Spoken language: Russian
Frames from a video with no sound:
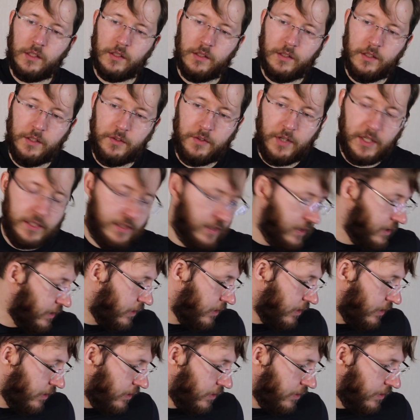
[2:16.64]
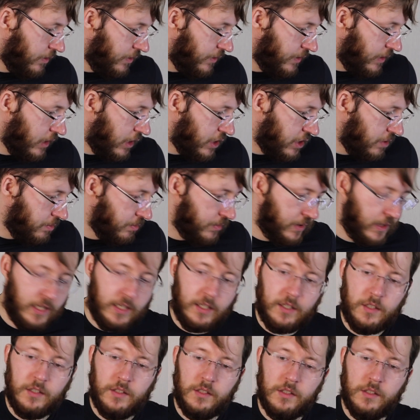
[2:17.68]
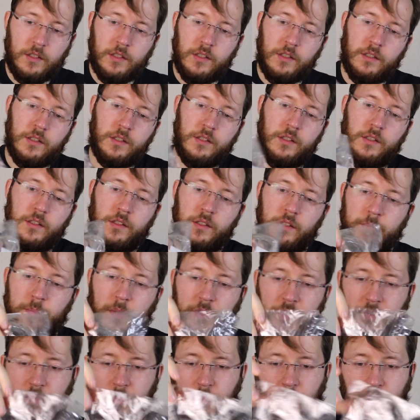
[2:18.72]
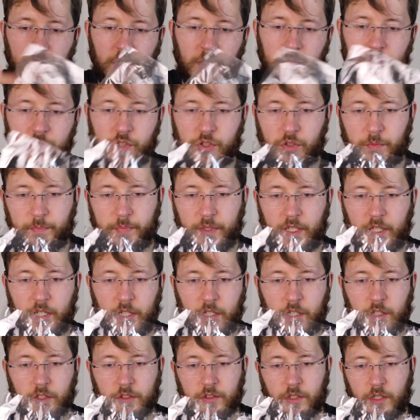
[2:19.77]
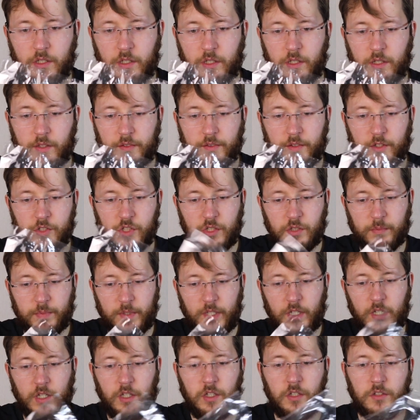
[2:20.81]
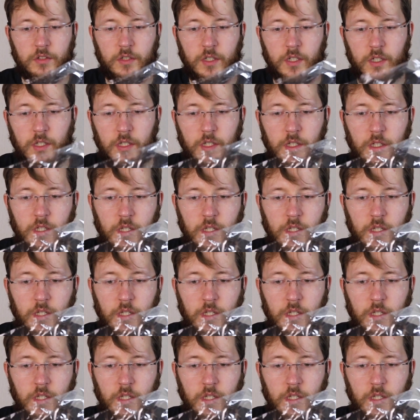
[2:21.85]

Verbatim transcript: Давайте, э, скажем так, э, посмотрим, что приехало. Значит, приехала